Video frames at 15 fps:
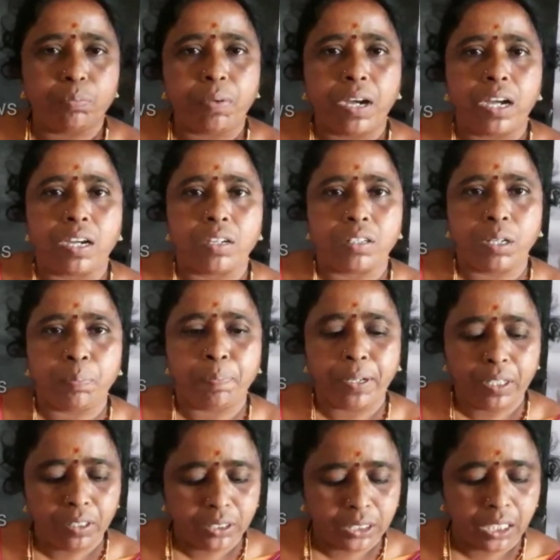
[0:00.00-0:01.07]
మా ఎప్పటి
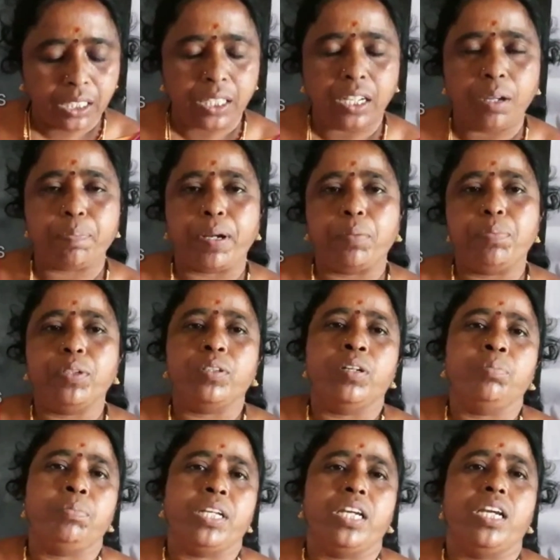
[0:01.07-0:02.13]
నుంచి అయితే
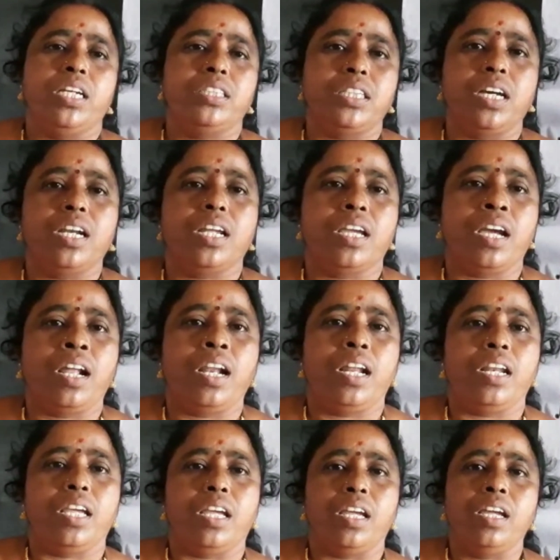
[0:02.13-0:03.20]
ప్రభుత్వం టీహెచ్ఆర్
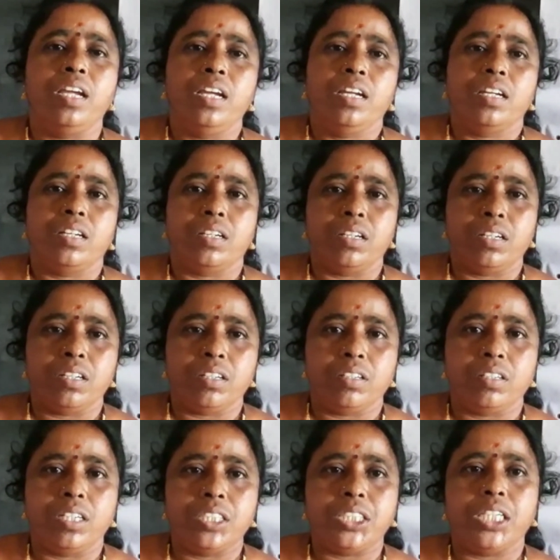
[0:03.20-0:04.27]
ఇవ్వాలని
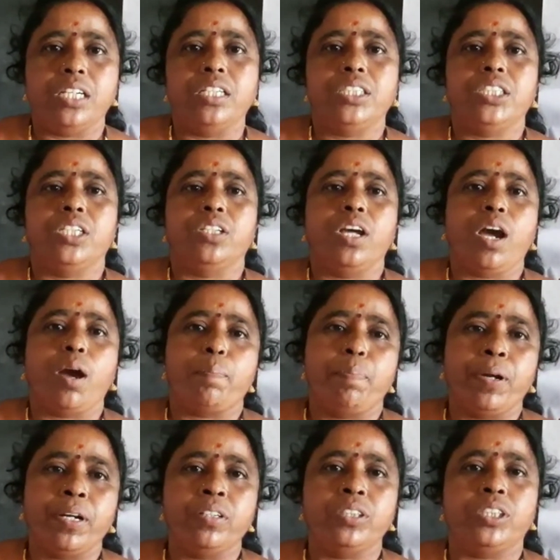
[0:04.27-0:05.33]
నిశ్చయించిందో
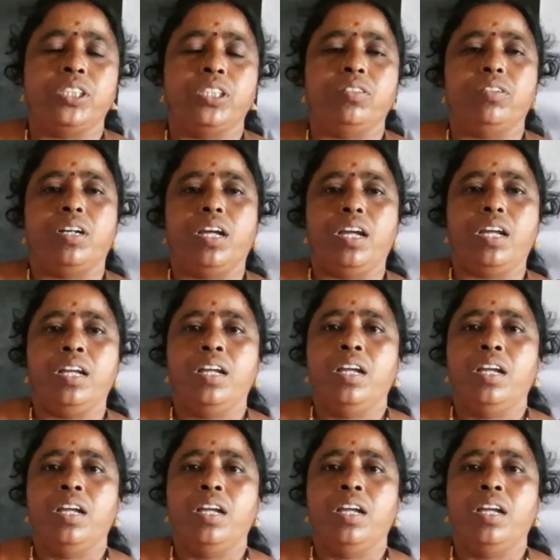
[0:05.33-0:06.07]
అప్పటి నుంచి కూడా